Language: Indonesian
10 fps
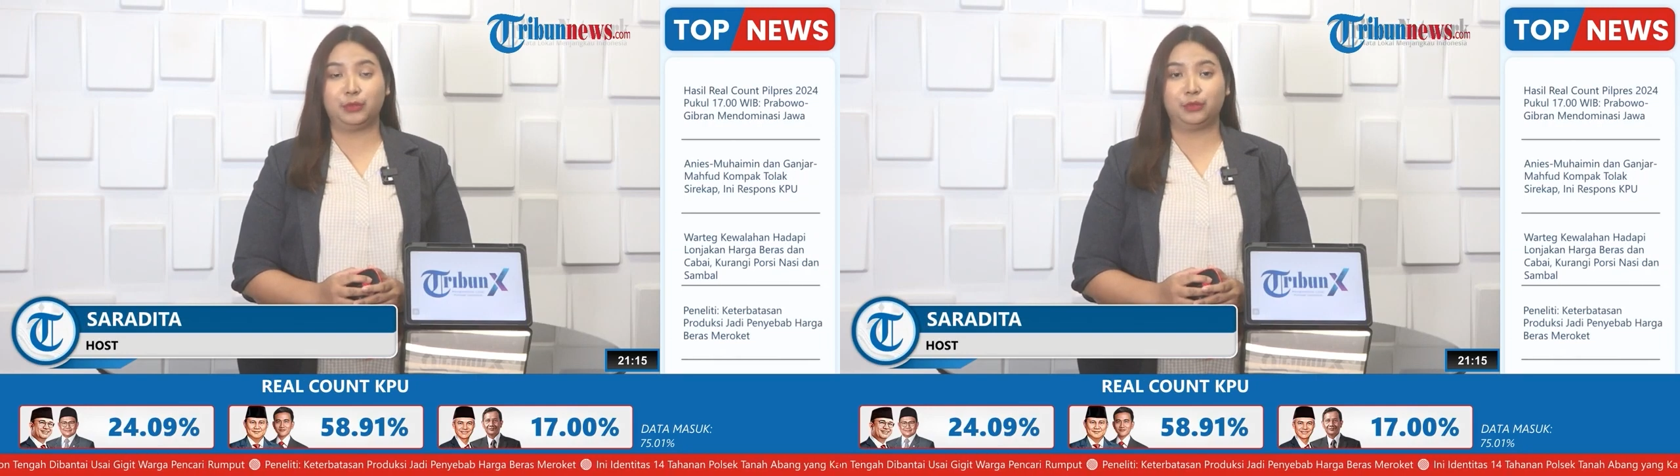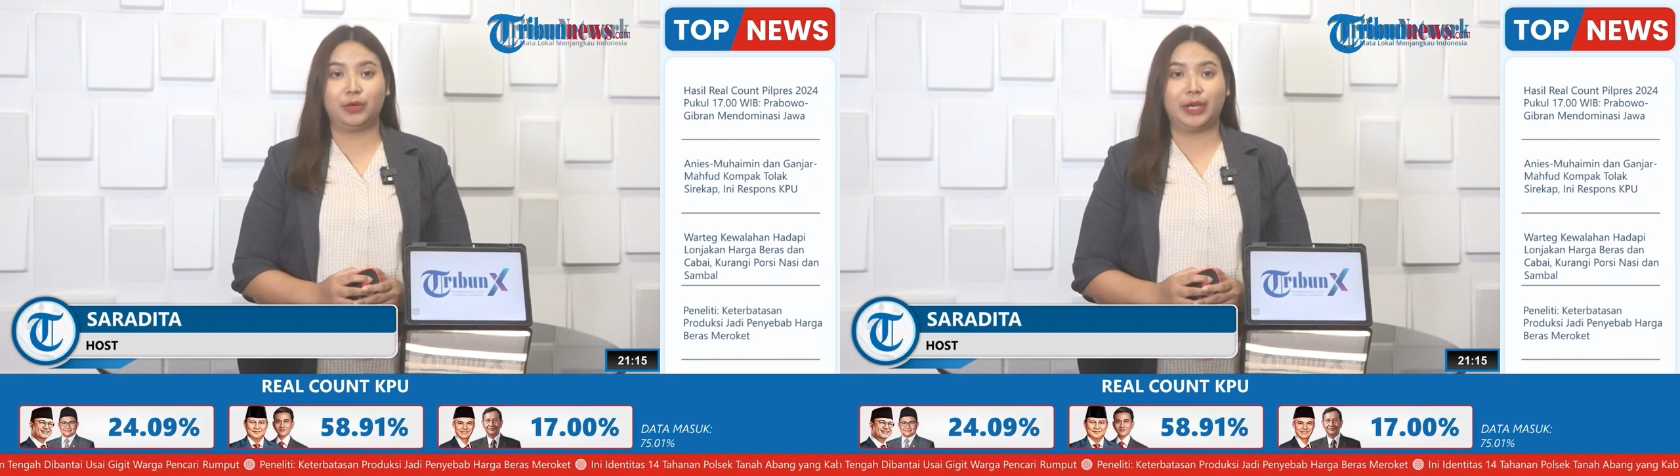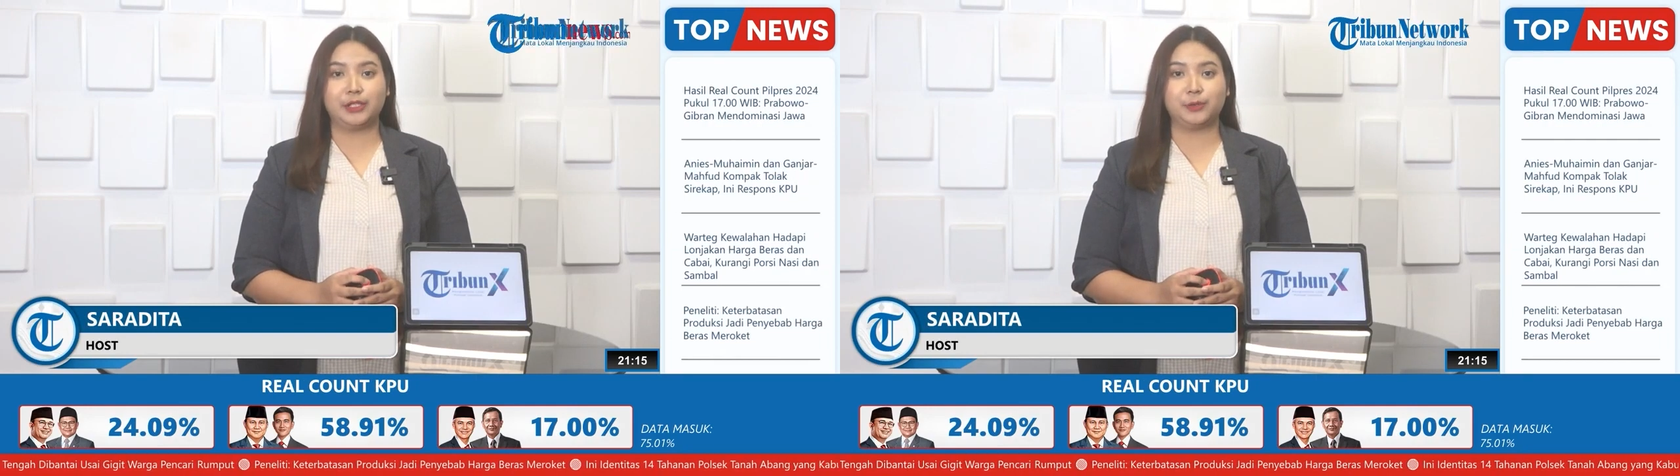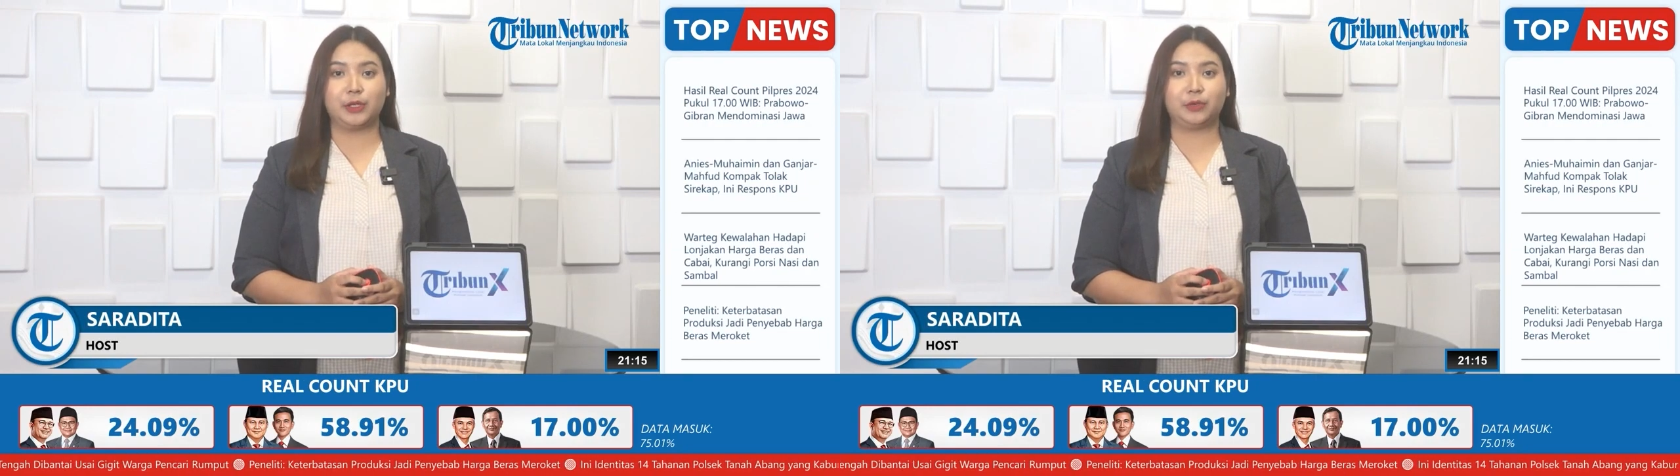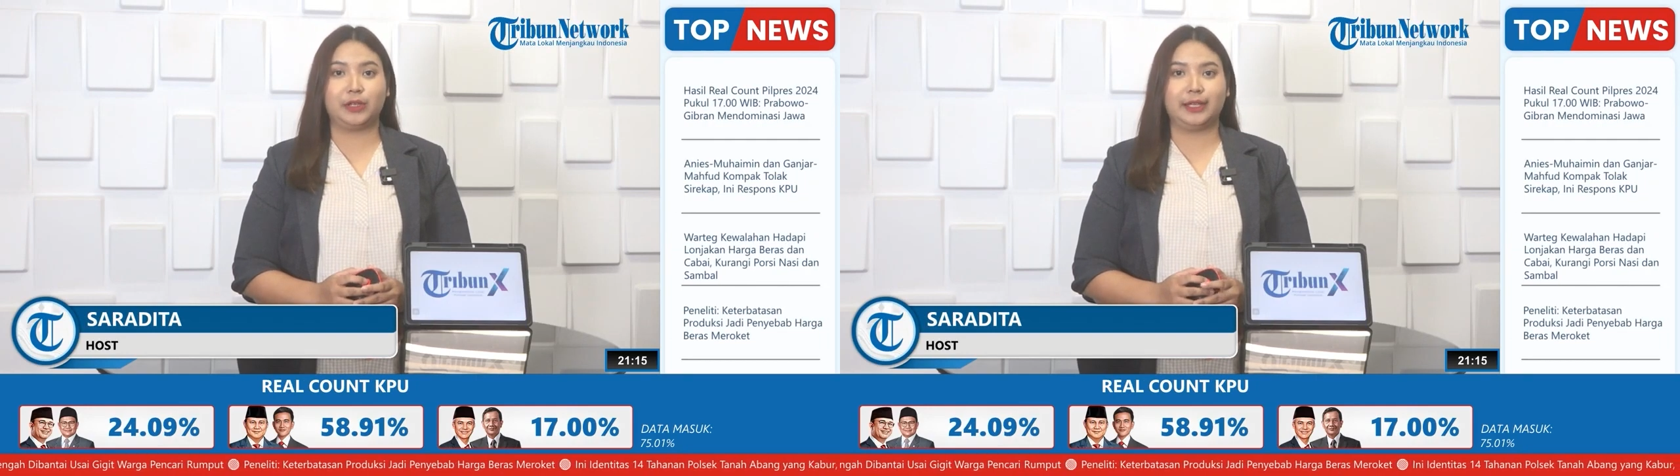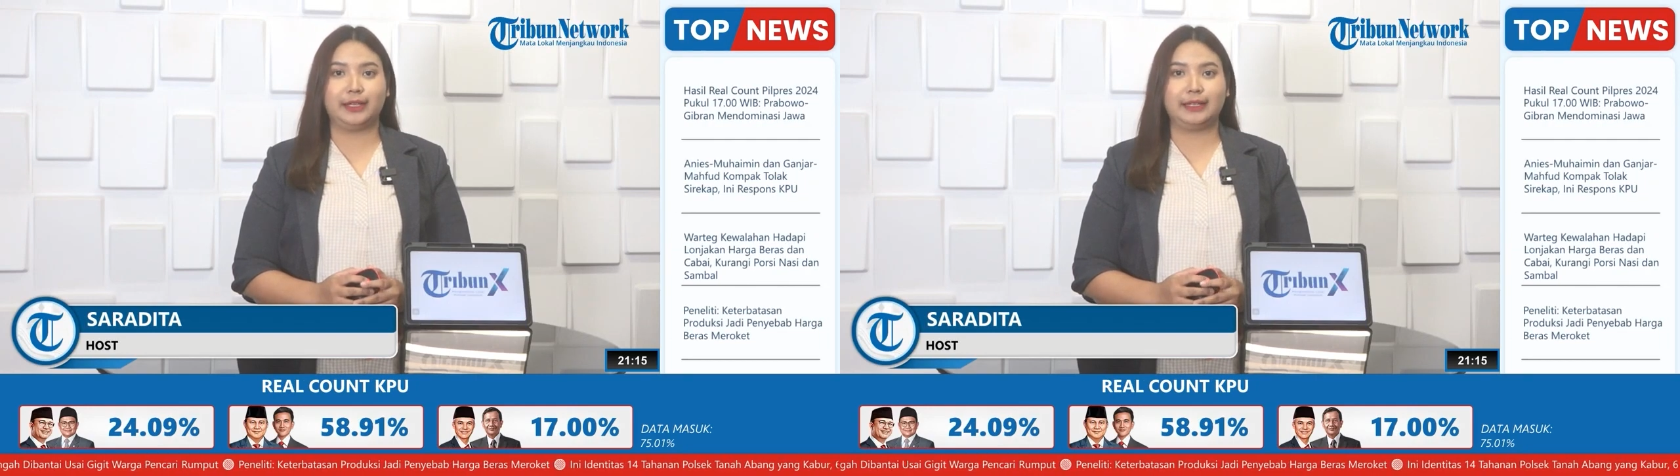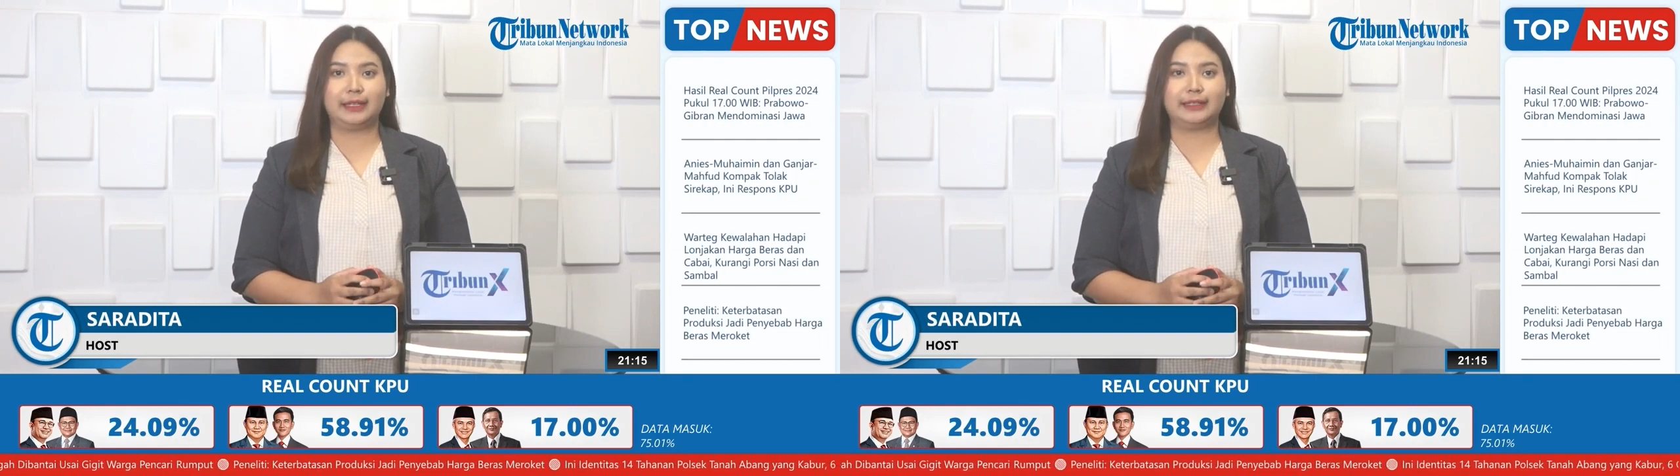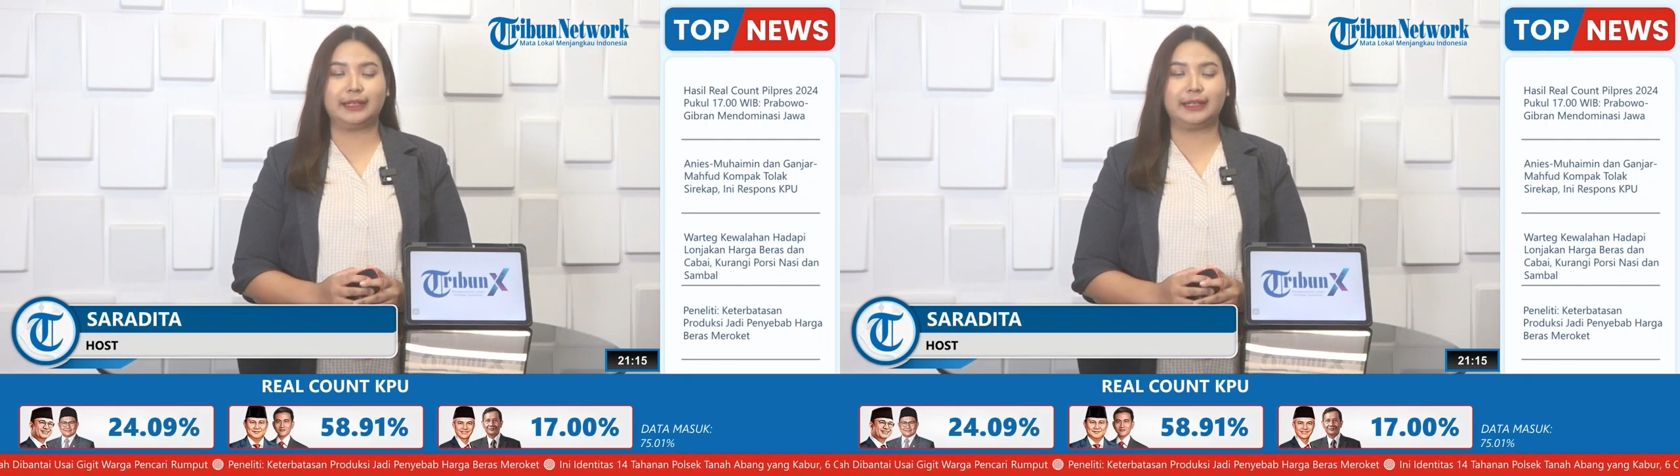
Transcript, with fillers: pendukung Anies Baswedan